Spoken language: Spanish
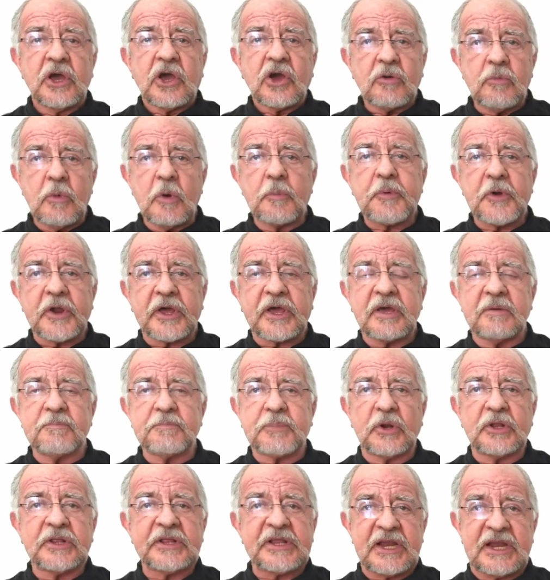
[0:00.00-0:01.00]
como por
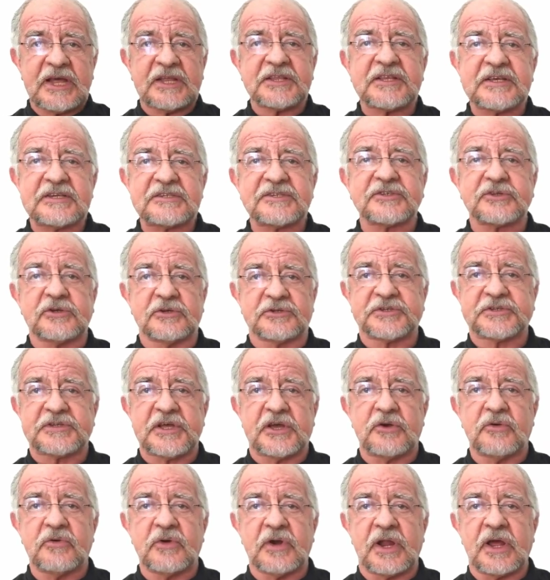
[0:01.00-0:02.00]
ejemplo el de la
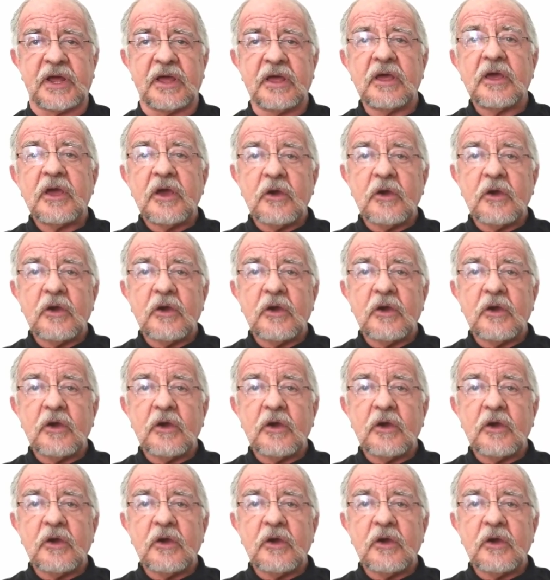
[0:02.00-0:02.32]
testosterona,